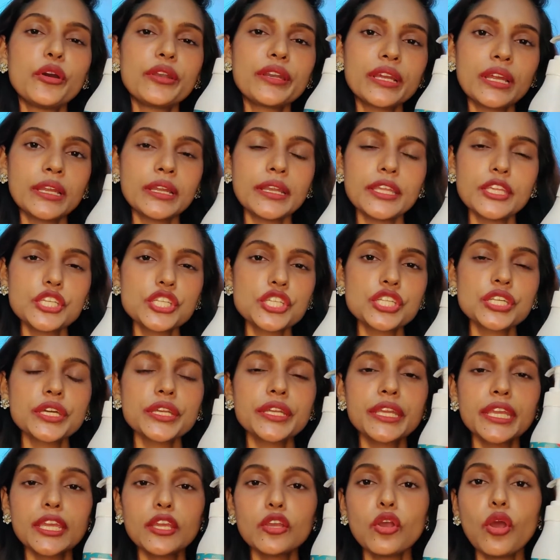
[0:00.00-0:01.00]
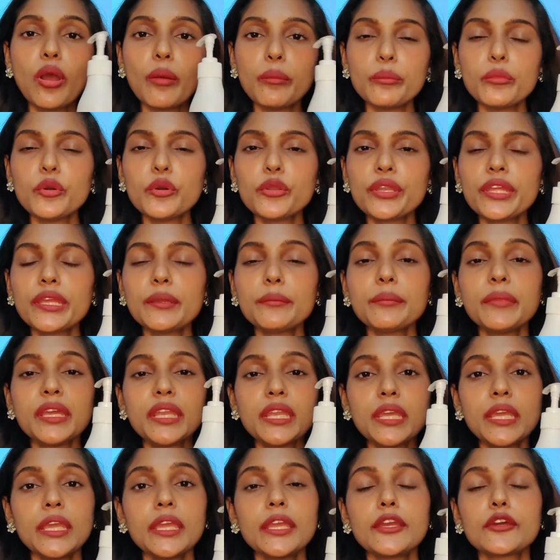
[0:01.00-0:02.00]
और कंडीशनर के कॉम्बो ने
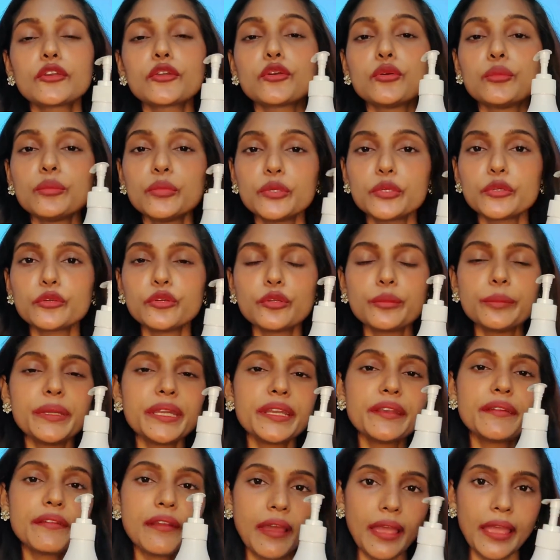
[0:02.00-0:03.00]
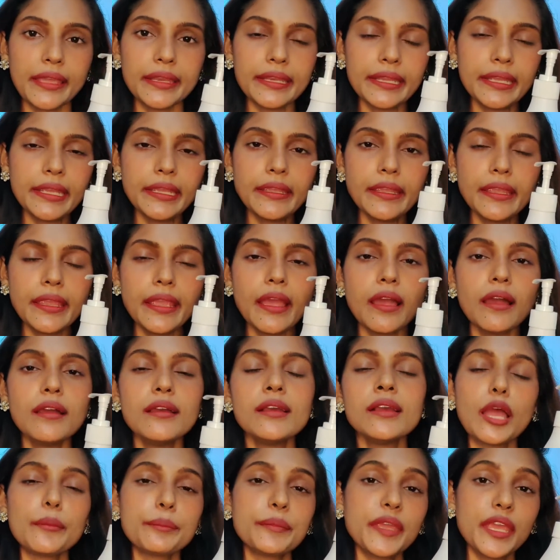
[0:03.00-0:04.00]
मेरे हेयर को बिल्कुल भी ड्राई नहीं किया
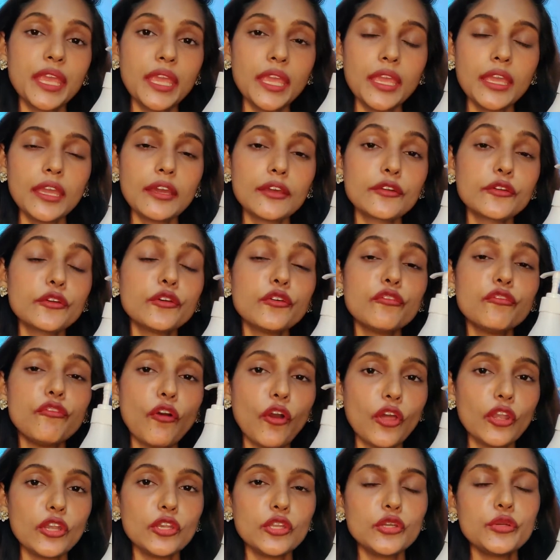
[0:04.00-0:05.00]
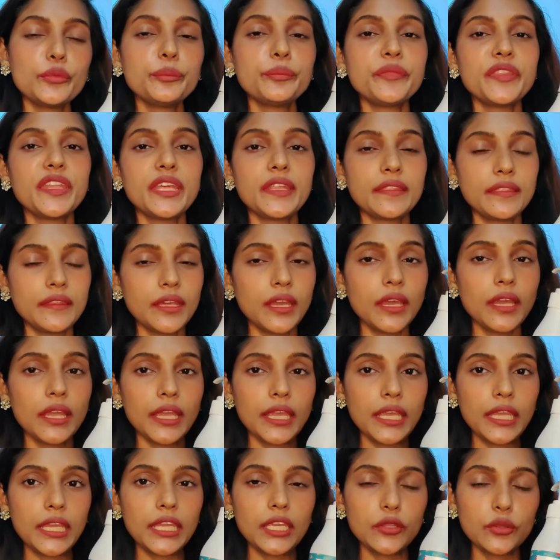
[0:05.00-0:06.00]
आपके हेयर को वॉल्यूम देता
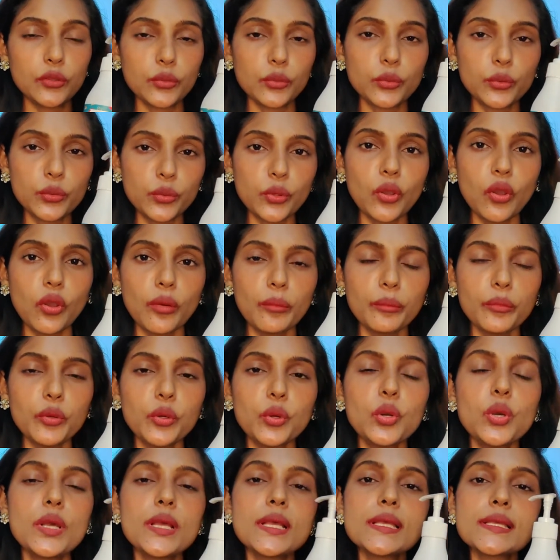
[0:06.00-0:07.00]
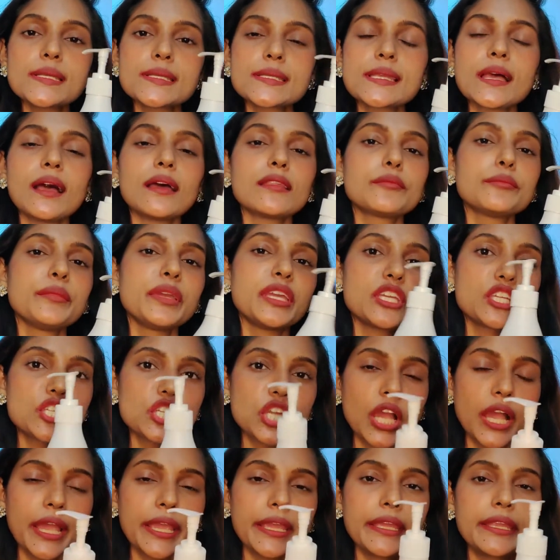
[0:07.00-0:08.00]
है ये दोनों कॉम्बो साथ में
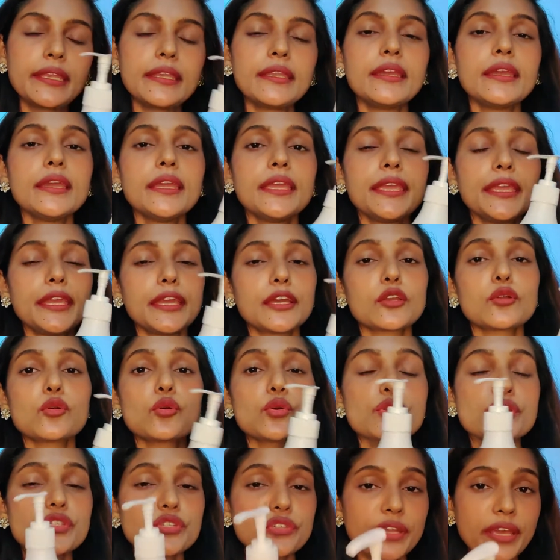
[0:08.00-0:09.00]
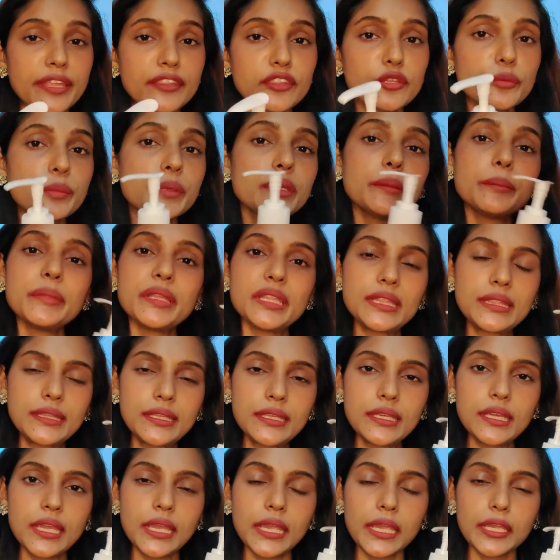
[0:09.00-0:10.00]
शाइन हेयर को स्ट्रेंथ भी
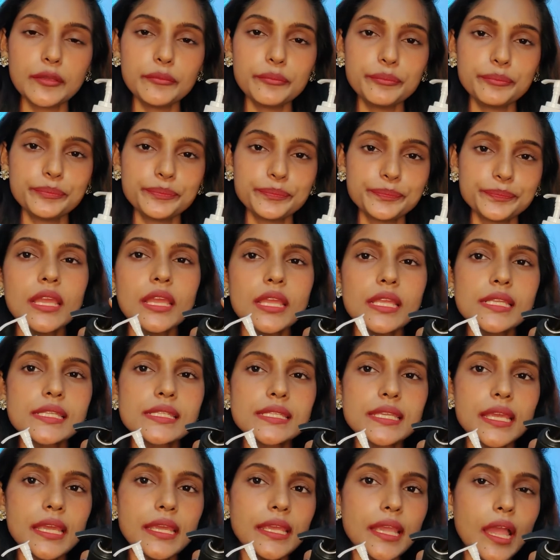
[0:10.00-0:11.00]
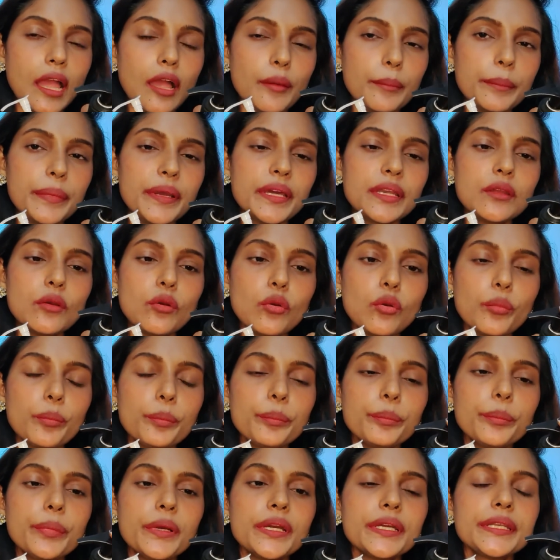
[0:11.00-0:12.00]
मिलती है इसके यहाँ पर
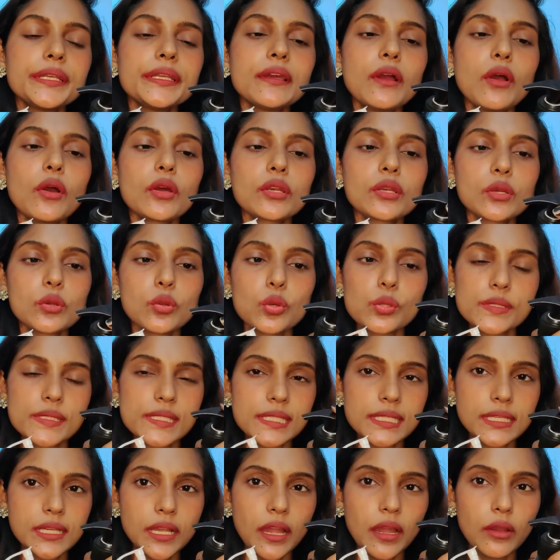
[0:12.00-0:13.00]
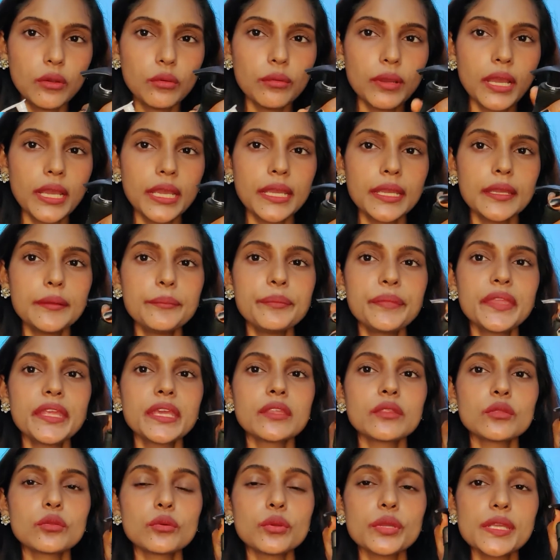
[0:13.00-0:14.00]
ओपन और क्लोज लिखा हुआ है
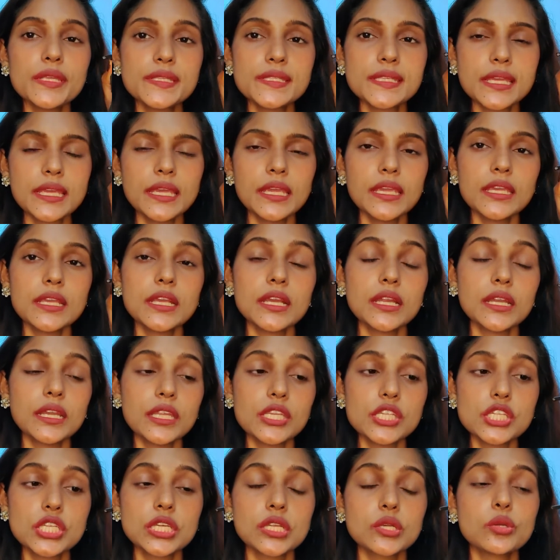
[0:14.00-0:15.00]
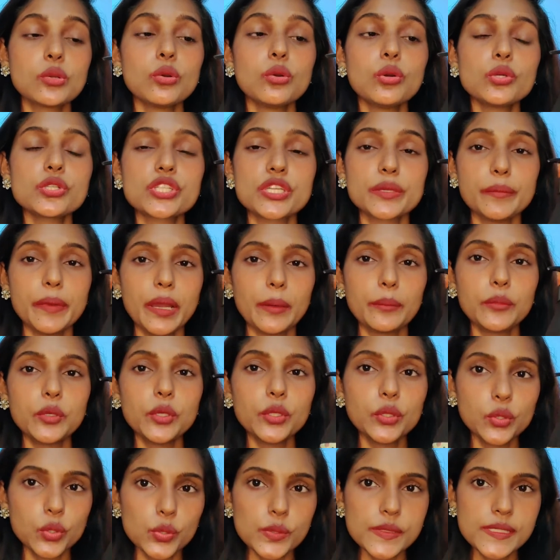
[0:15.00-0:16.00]
तो इसे कंडीशनर को जब आपको
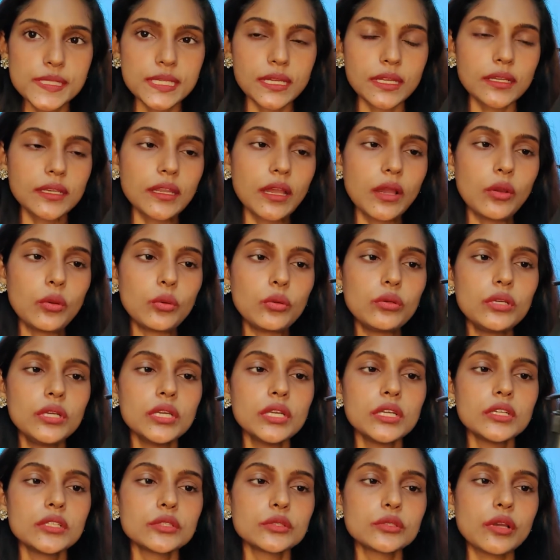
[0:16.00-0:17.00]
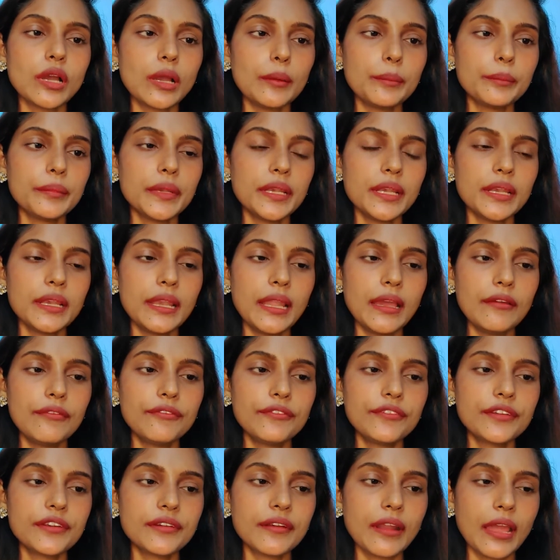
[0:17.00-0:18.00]
यूज़ करना हो तो आप
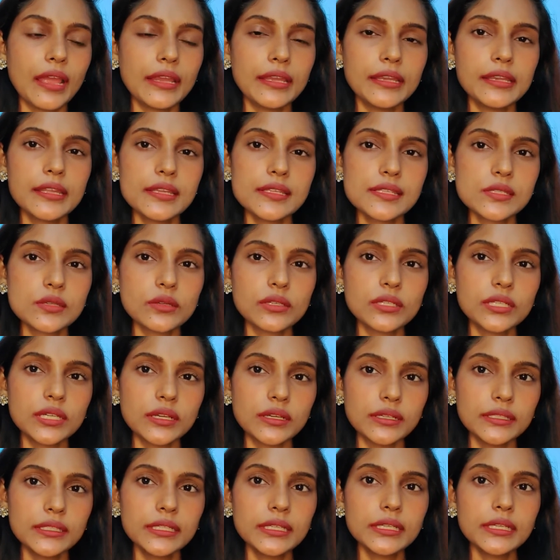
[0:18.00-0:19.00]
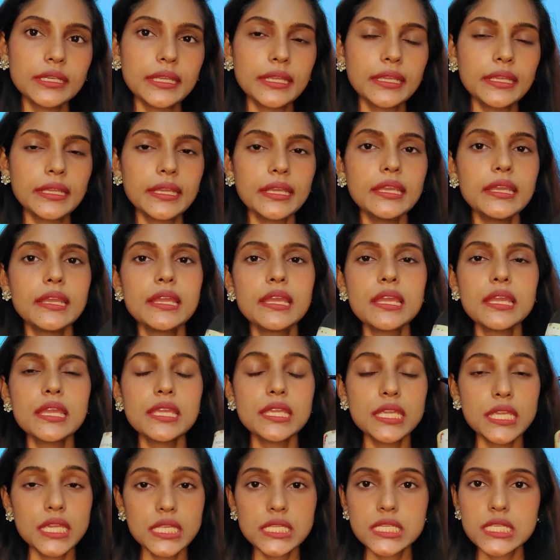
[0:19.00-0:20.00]
लेफ़्ट राइट इसको टर्न करेंगे
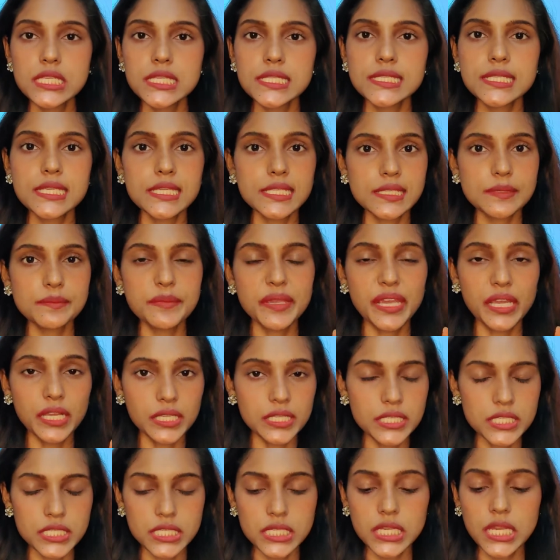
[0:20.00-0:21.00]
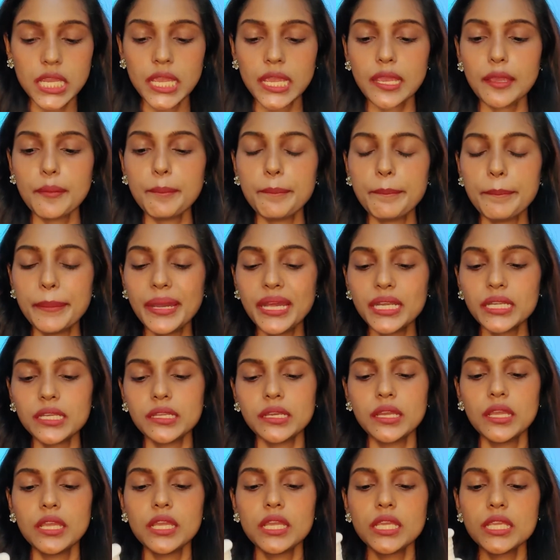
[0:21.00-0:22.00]
ये चीज़ इसमें अच्छी है बट
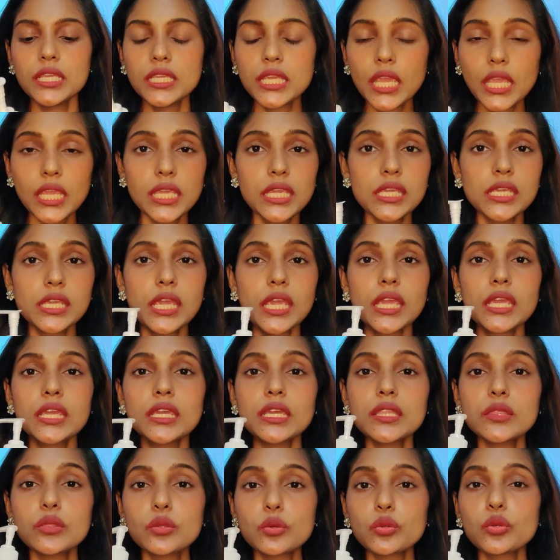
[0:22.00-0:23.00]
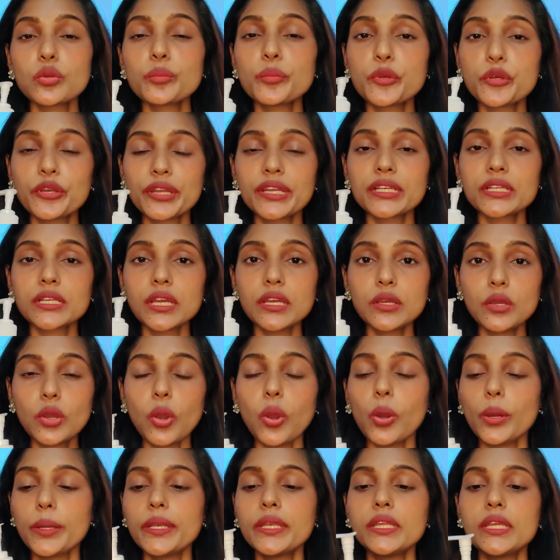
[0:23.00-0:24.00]
यही एक इन दोनों प्रोडक्ट का
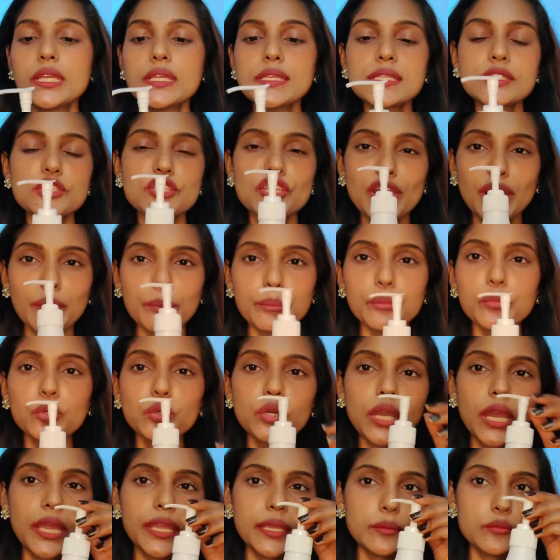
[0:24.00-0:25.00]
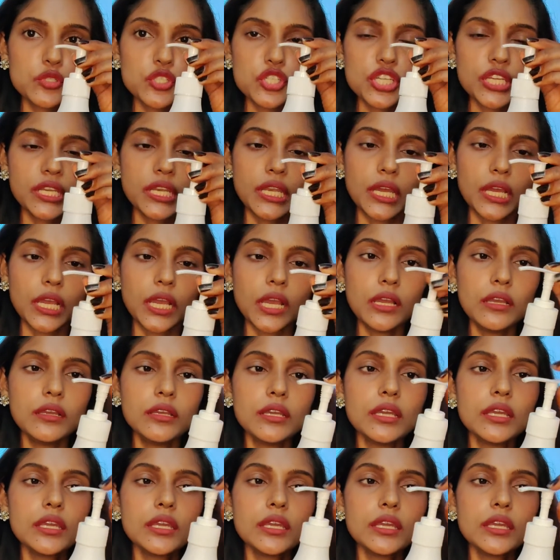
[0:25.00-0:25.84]
कॉन इस शैम्पू का ही मुझे लगा